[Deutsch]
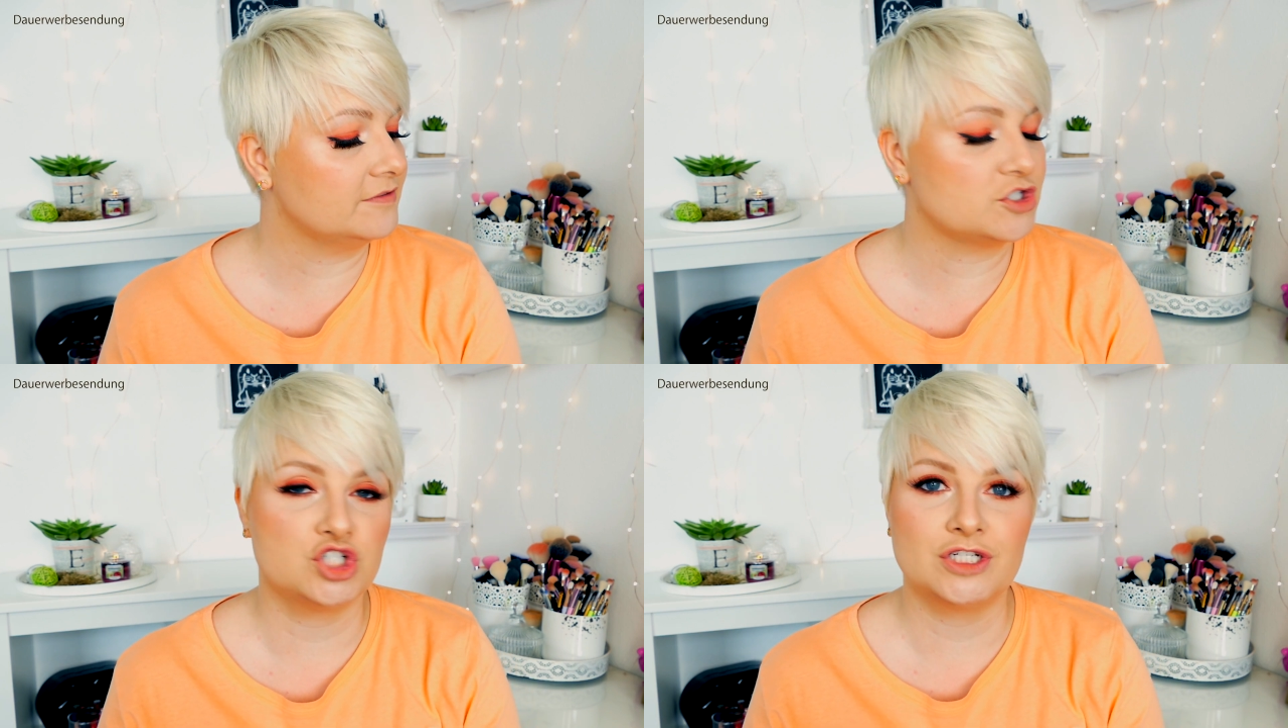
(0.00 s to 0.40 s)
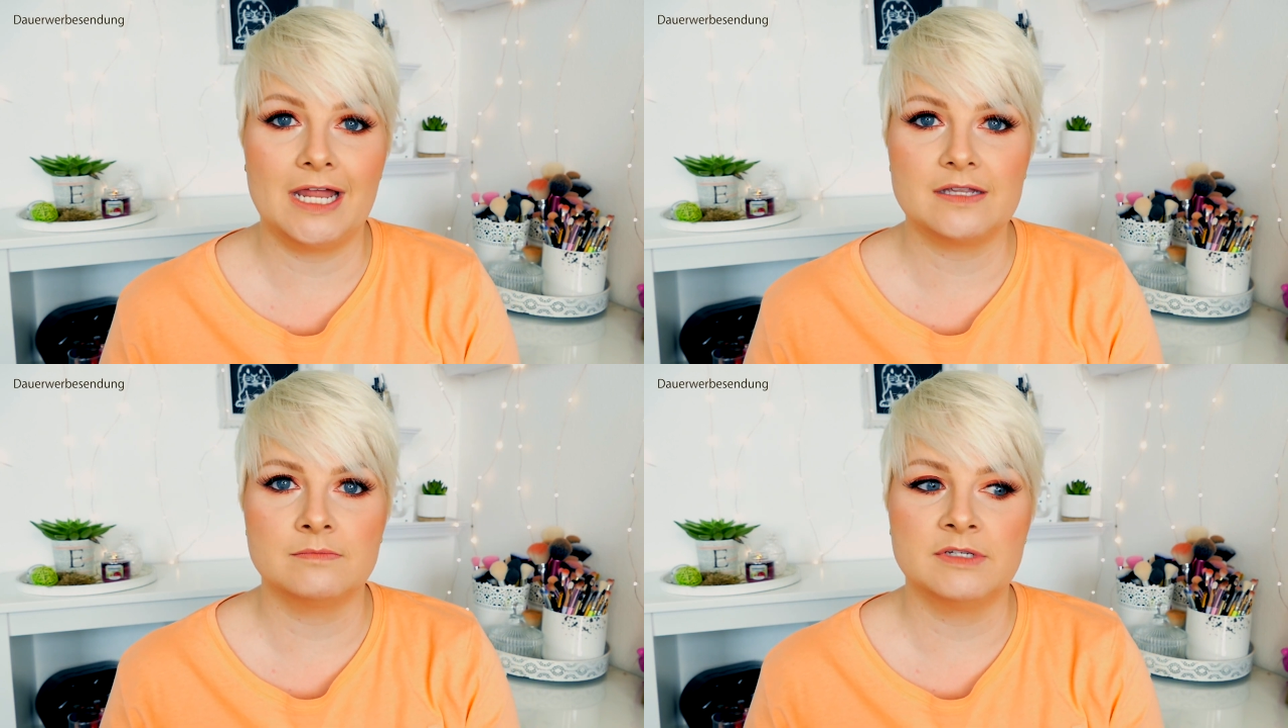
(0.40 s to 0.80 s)
wir
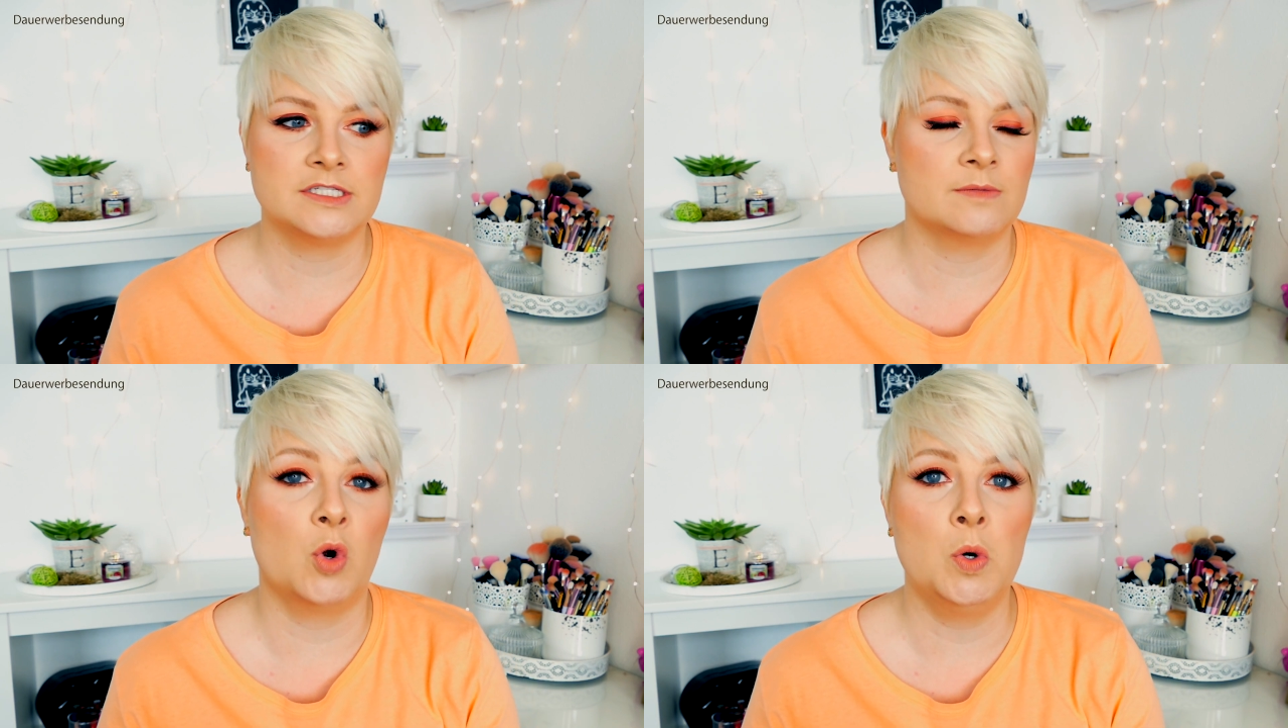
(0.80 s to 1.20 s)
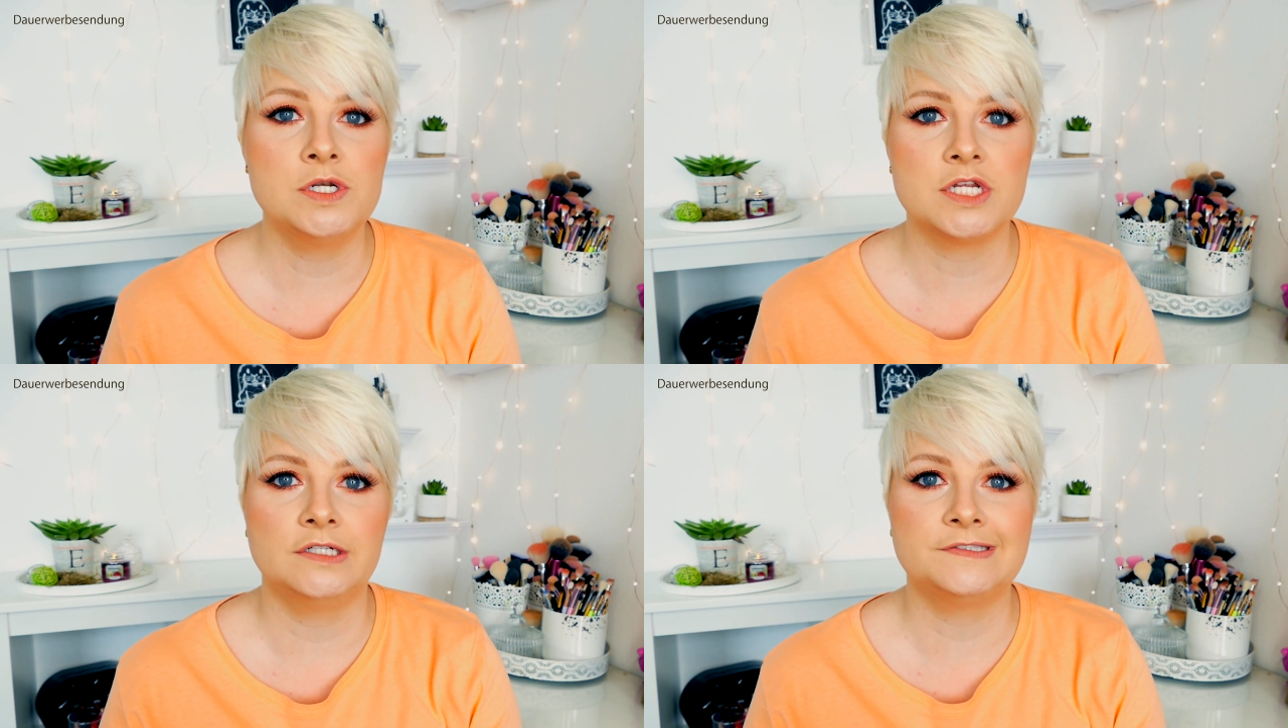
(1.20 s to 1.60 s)
starten mit dem
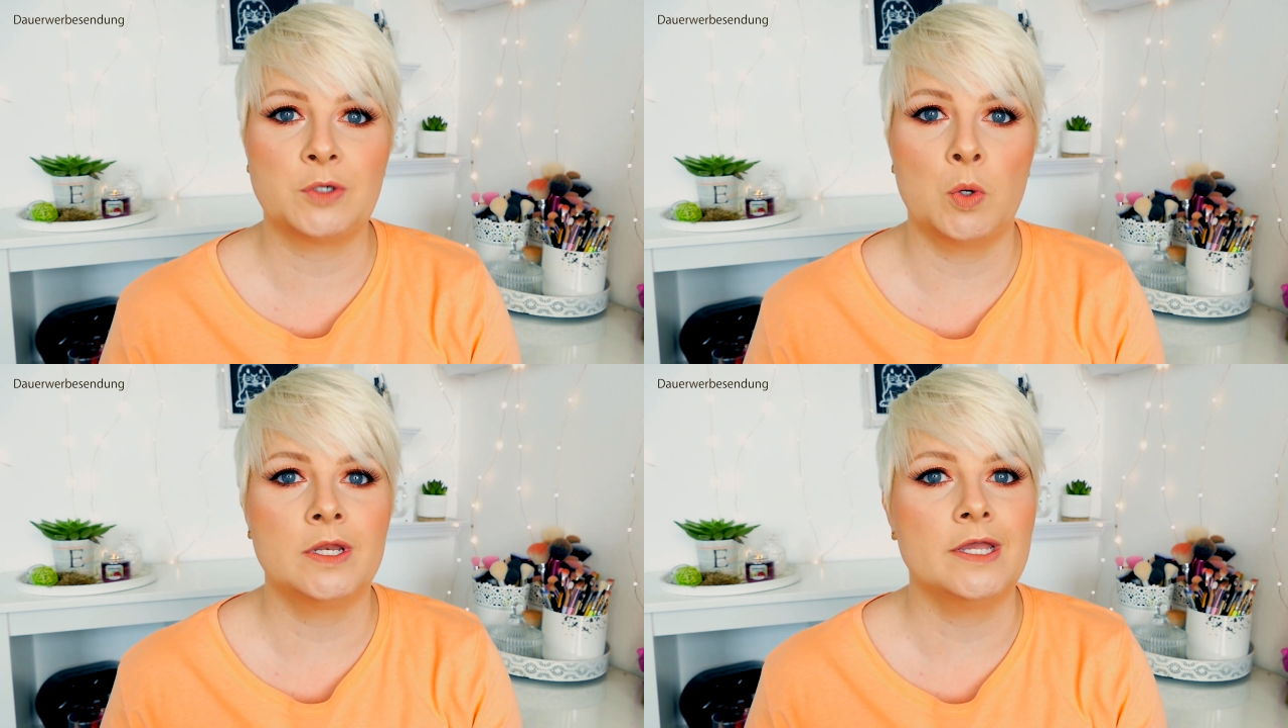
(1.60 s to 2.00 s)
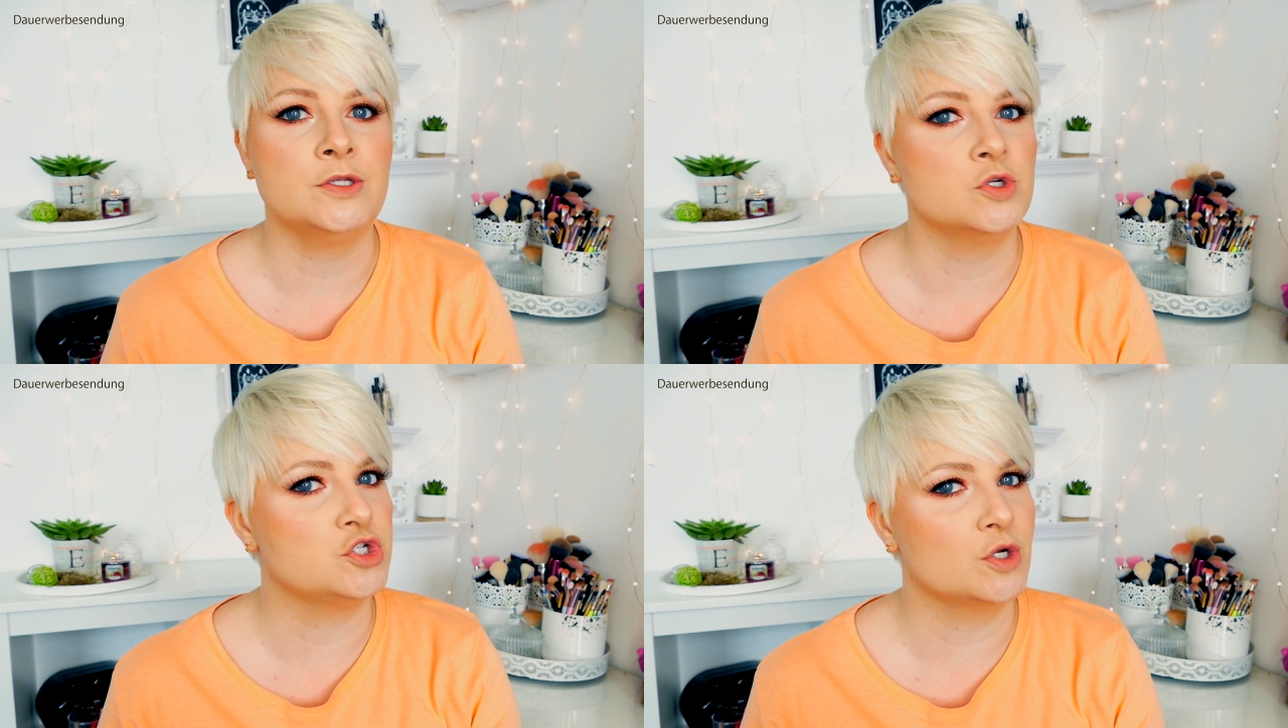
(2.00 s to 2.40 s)
Oldschool
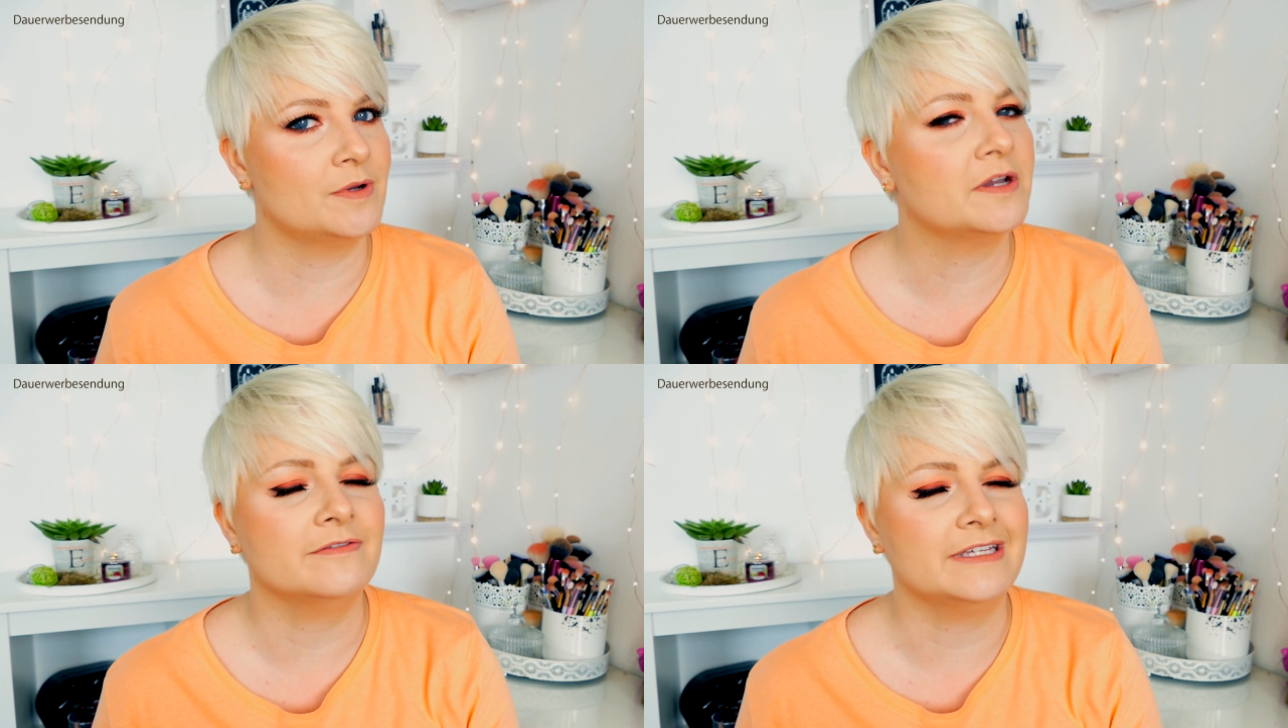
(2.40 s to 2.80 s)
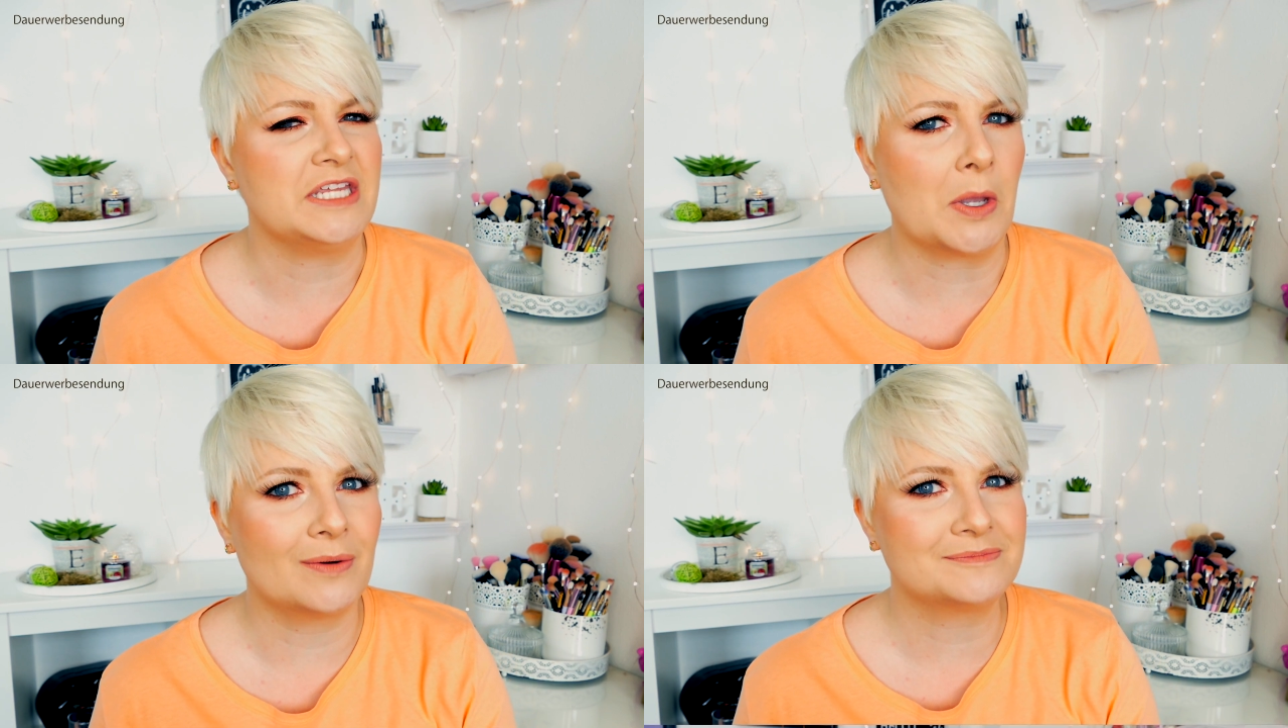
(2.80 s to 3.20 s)
YouTube
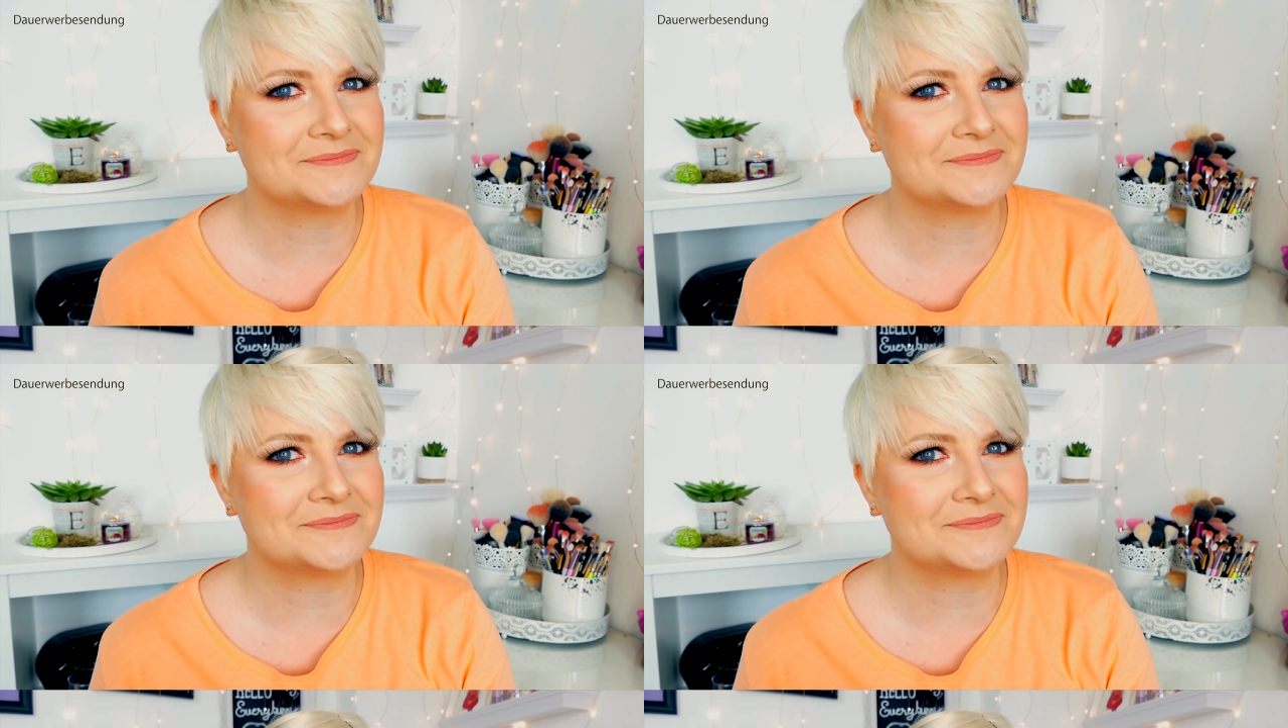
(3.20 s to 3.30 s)
Video.